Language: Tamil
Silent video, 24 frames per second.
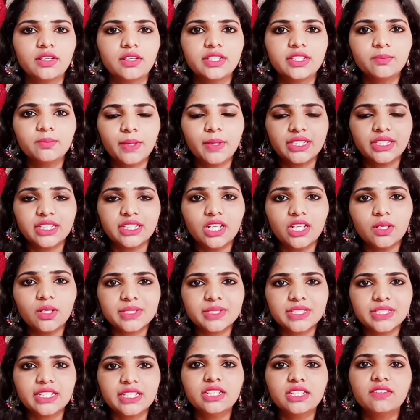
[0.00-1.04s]
இது பார்த்தீங்கன்னா
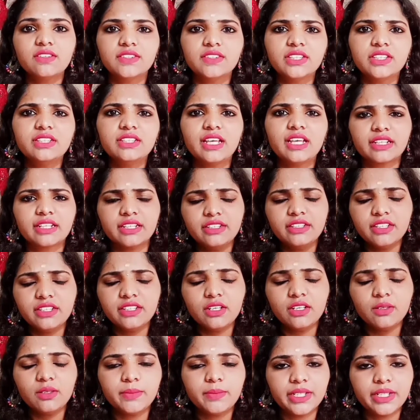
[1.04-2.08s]
நம்ம ஸ்கின்க்கு வந்து நிறைய
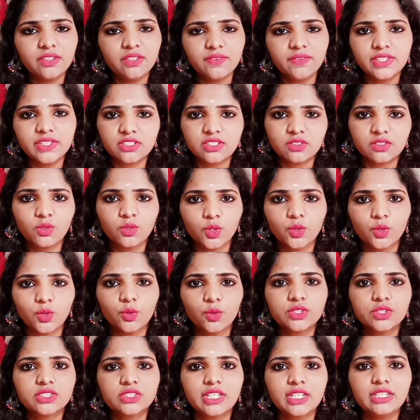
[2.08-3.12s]
பெனிஃபிட்ஸ்
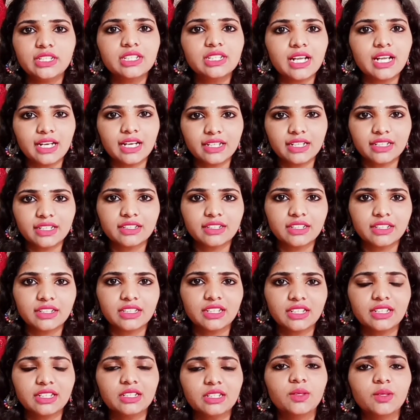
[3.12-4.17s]
கொடுக்கும் ஸ்கின் கலர்
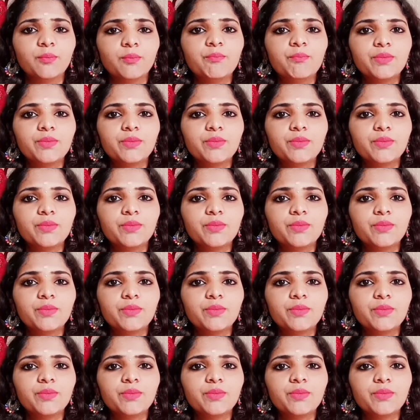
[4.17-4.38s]
ஆகிறதுக்கு